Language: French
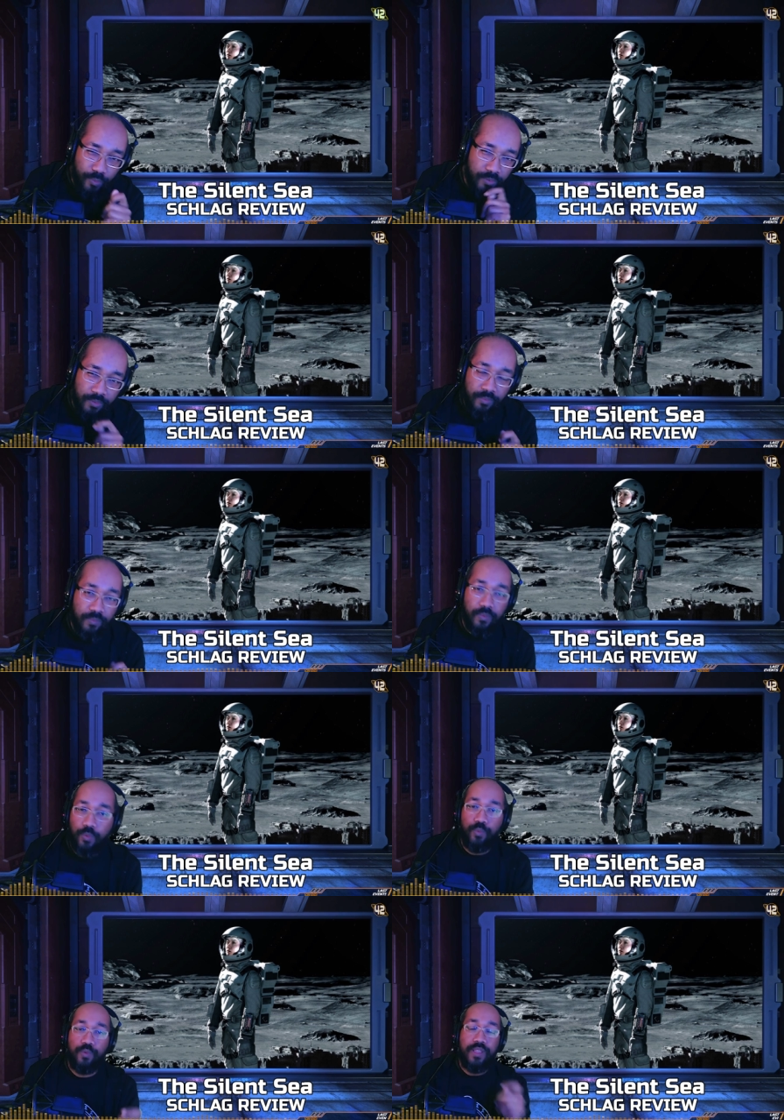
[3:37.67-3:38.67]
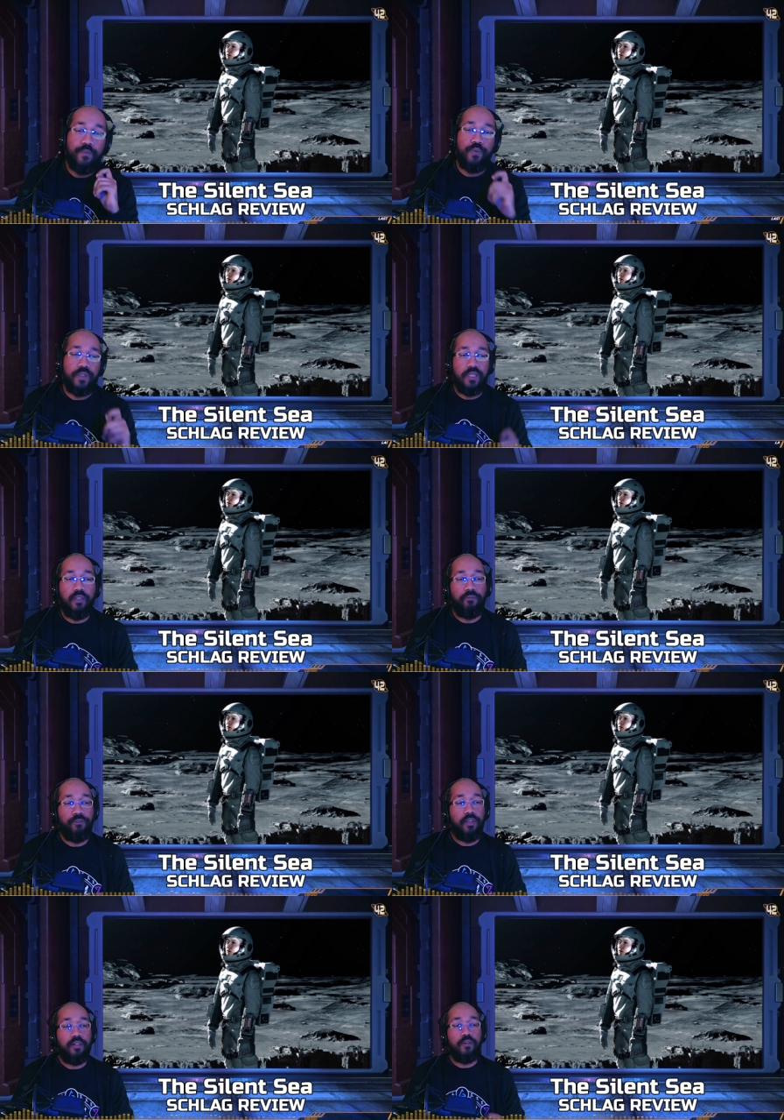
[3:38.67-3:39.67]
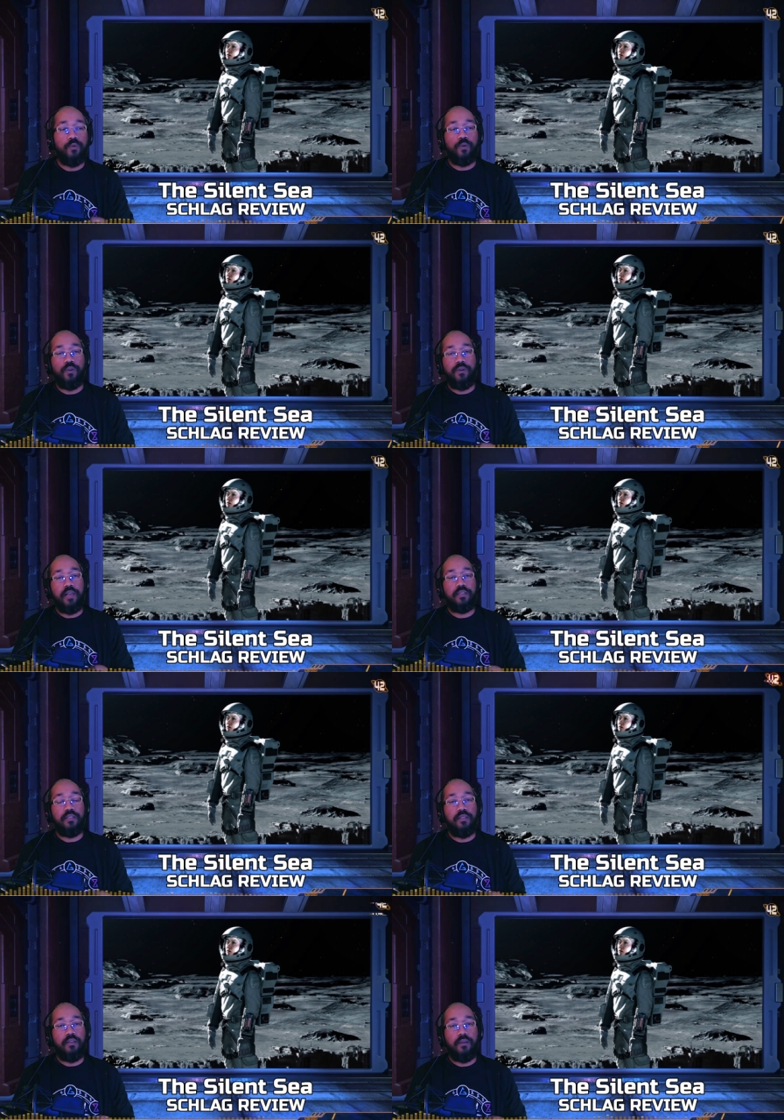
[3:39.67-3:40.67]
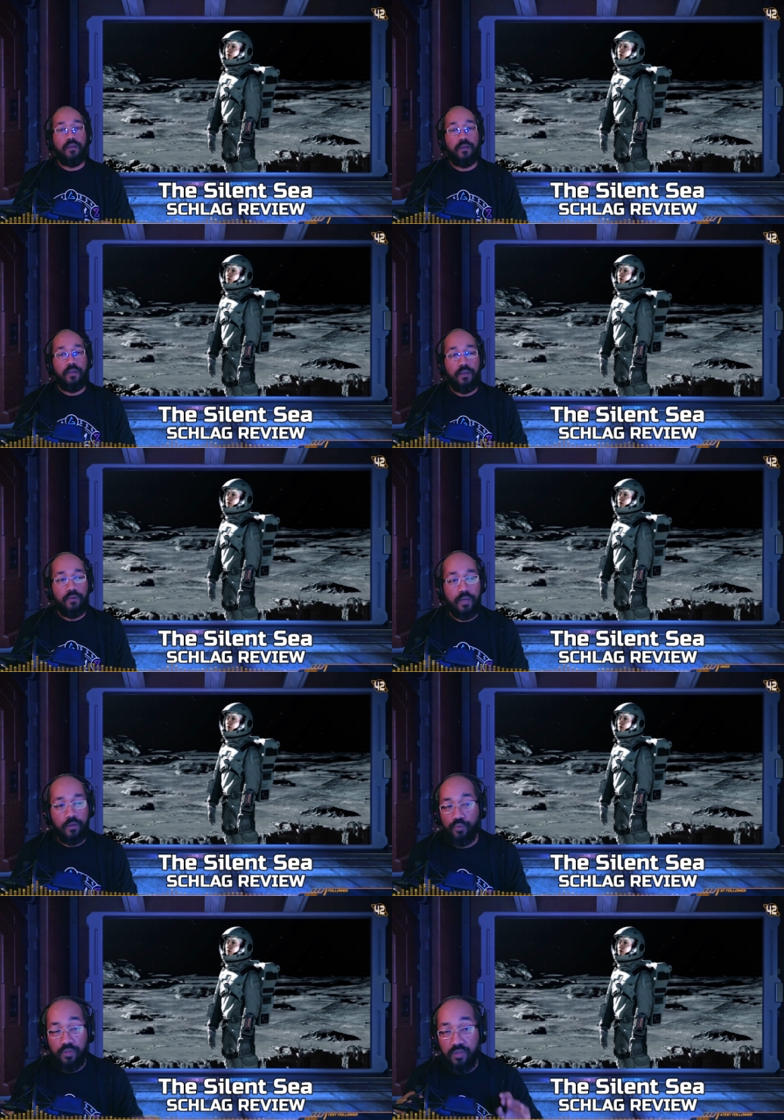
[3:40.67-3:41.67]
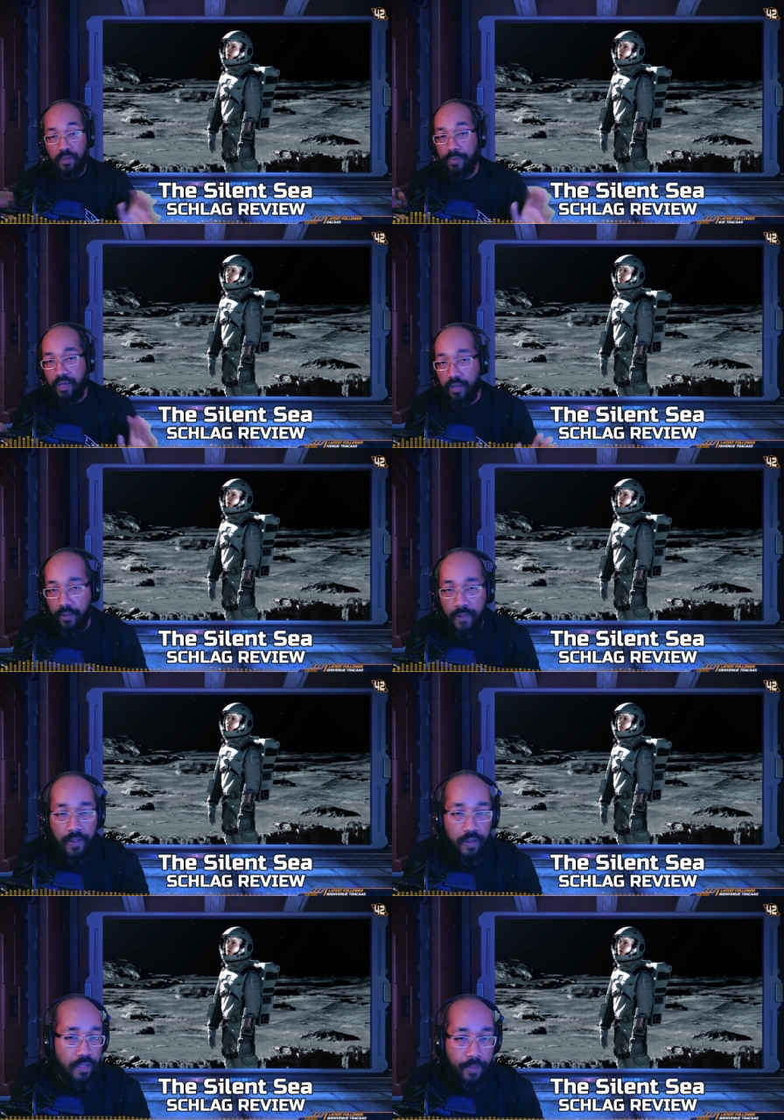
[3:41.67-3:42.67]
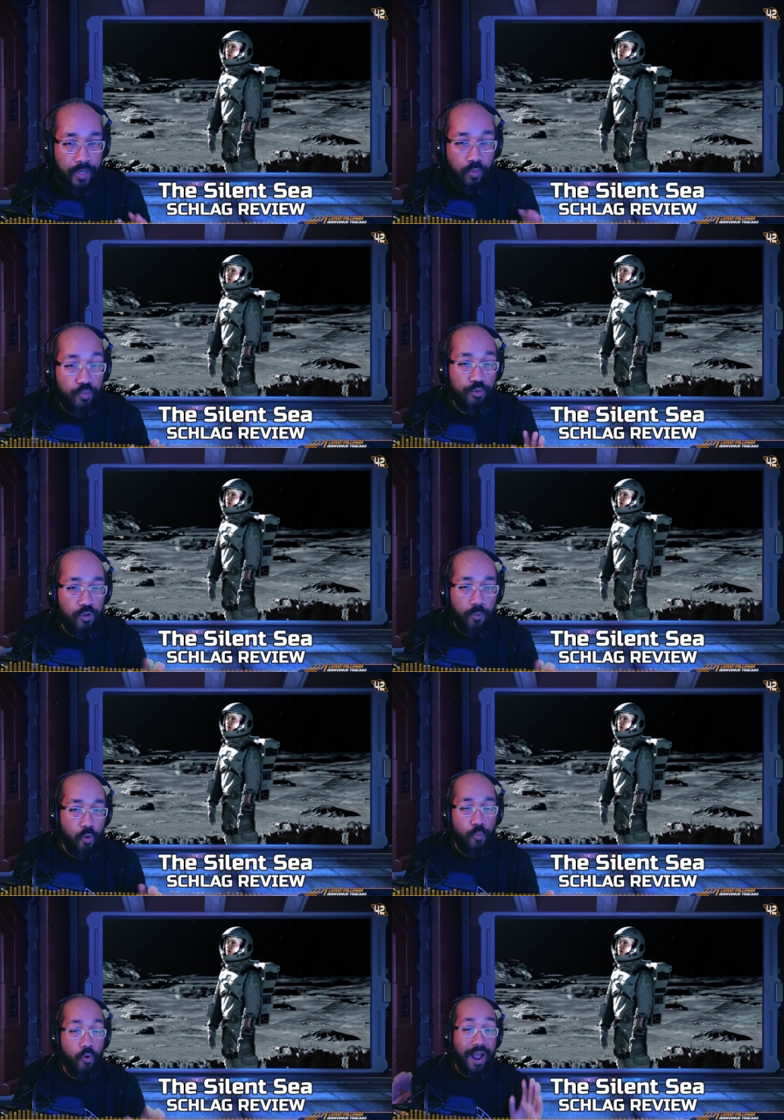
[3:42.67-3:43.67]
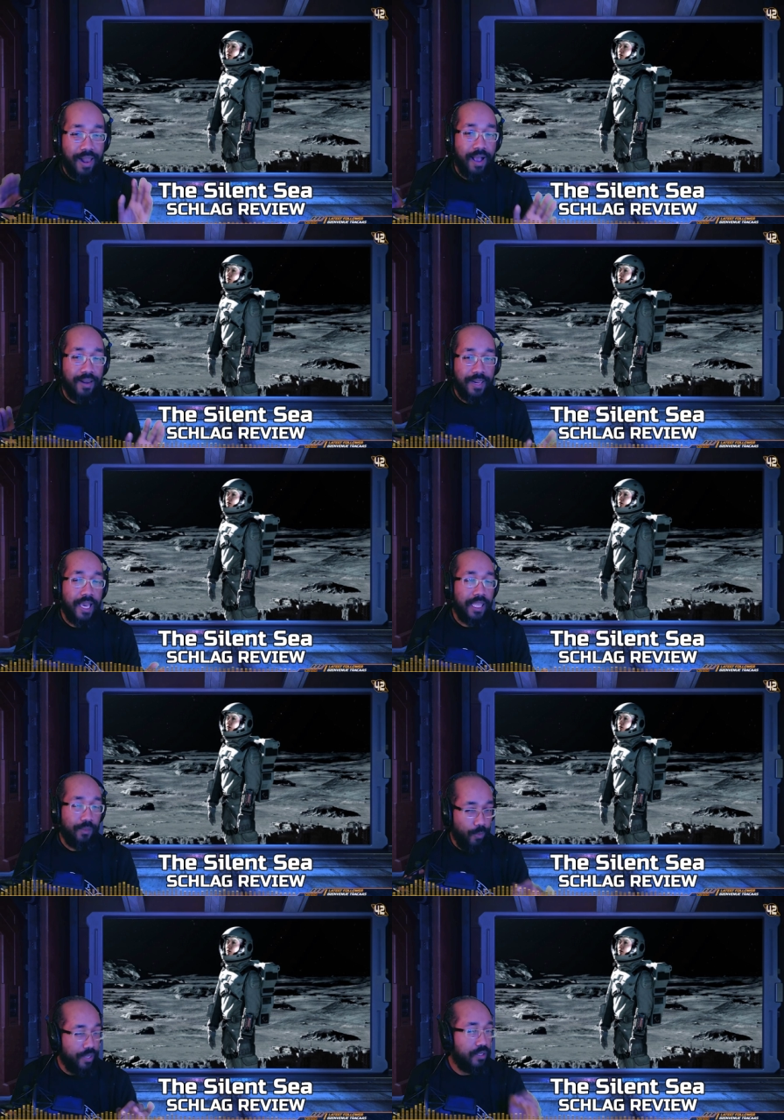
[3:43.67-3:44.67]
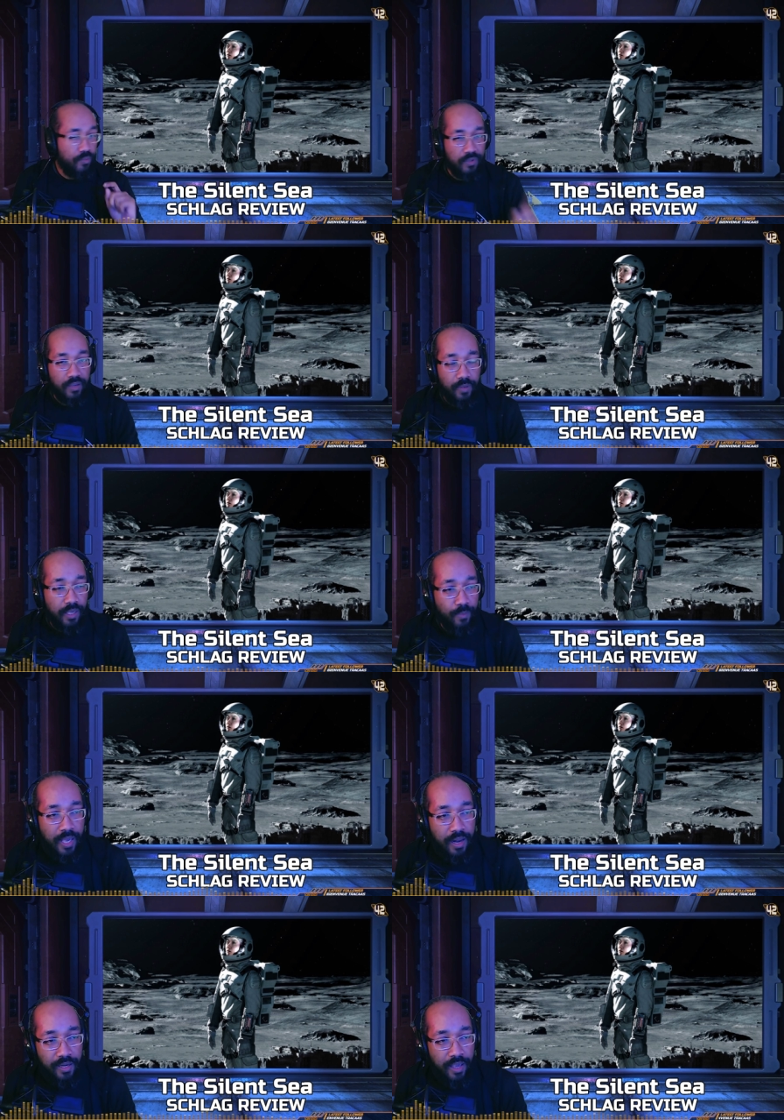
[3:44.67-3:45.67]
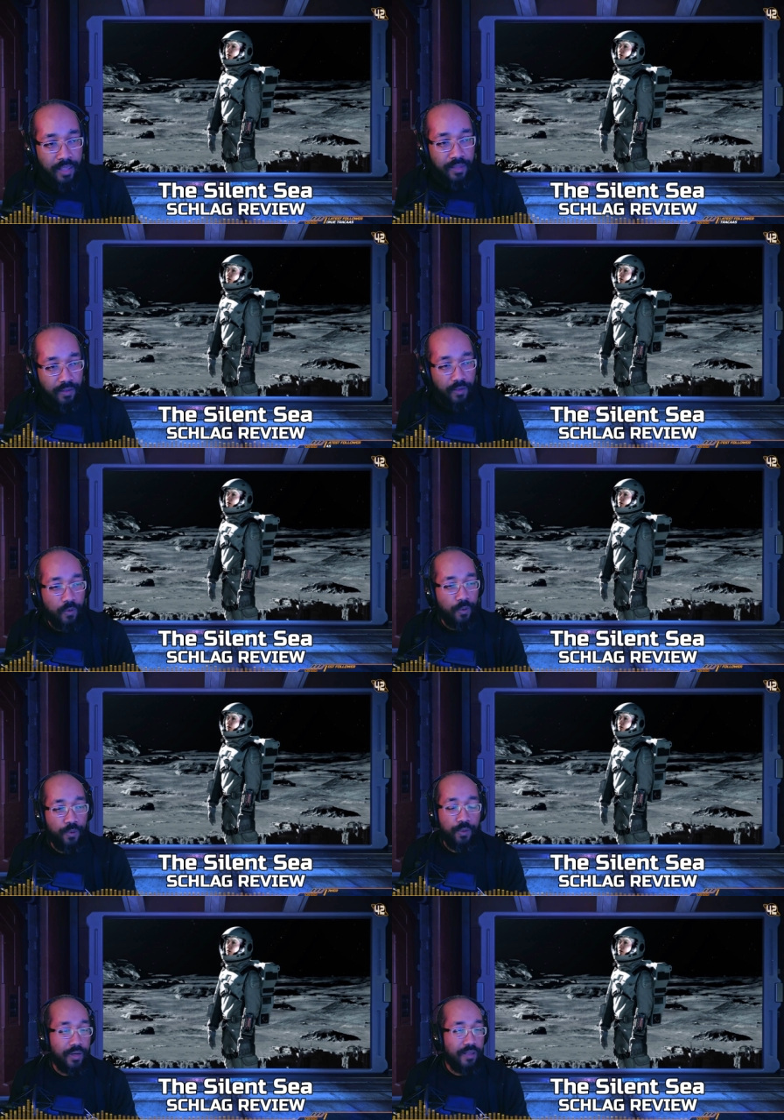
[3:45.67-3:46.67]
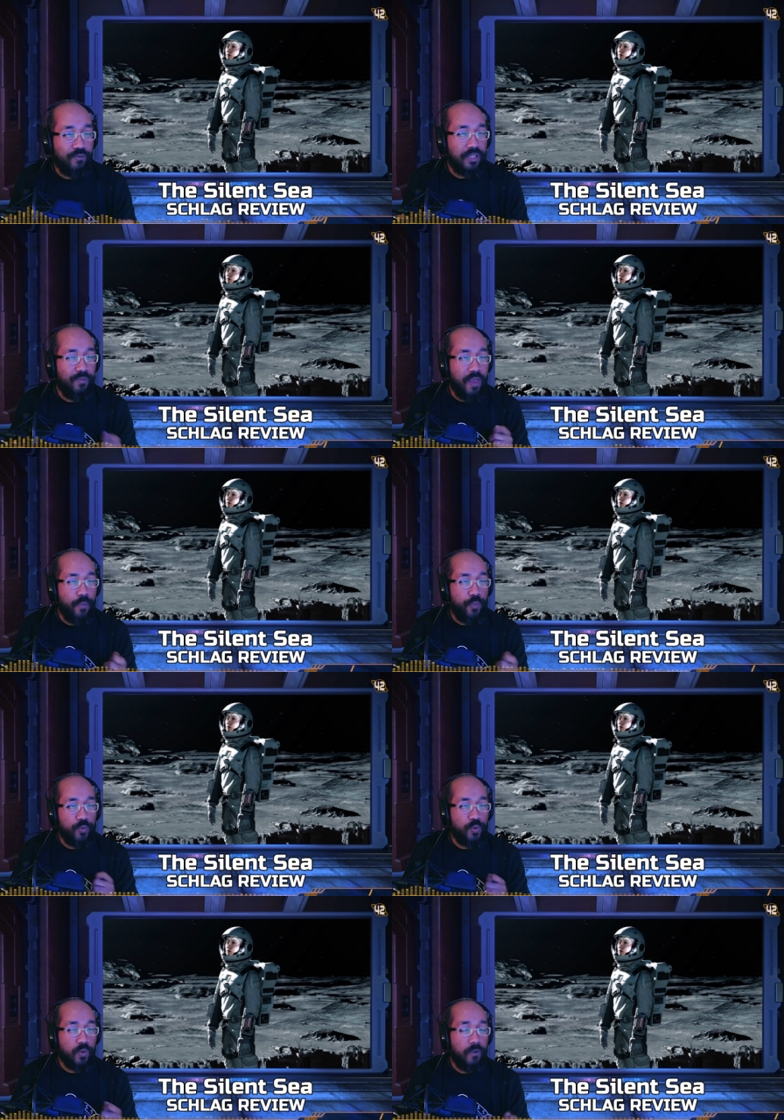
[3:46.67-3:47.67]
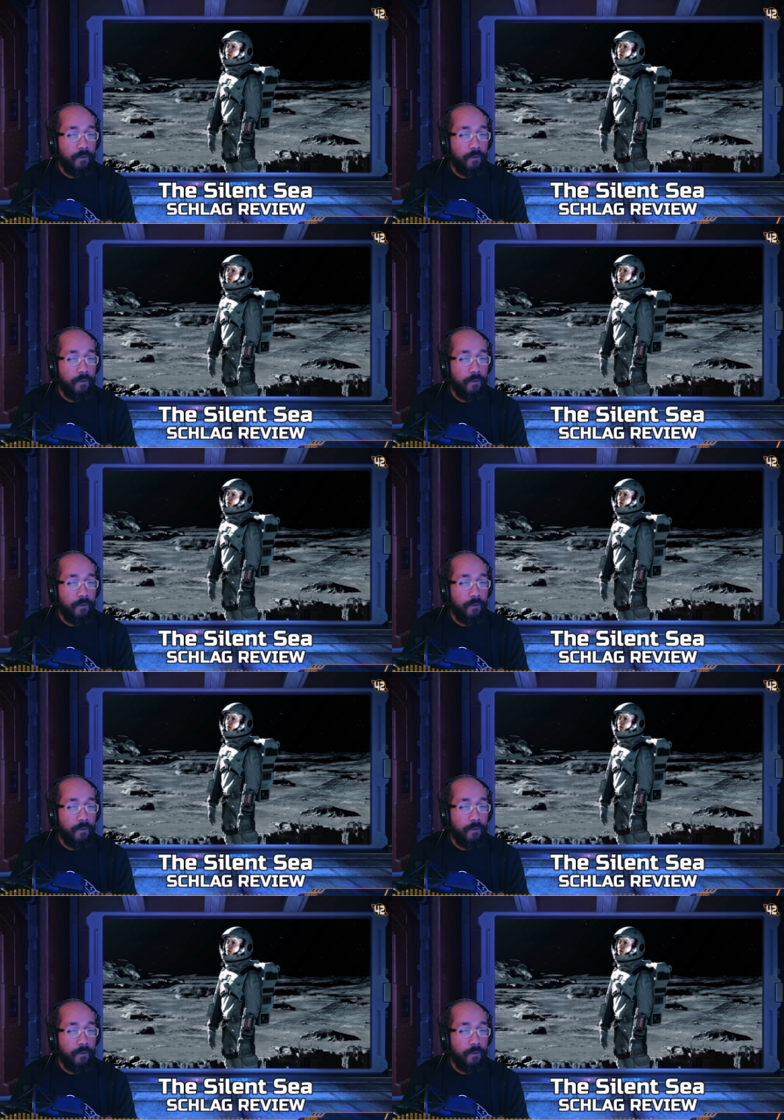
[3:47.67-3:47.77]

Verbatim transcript: mon, mon, âme de cinéphile donc euh, voilà si voilà comme je vous dis on n'est pas n'est pas non plus sur un propos à la Alien mais si vous avez aimé Alien et que voilà vous aimez un peu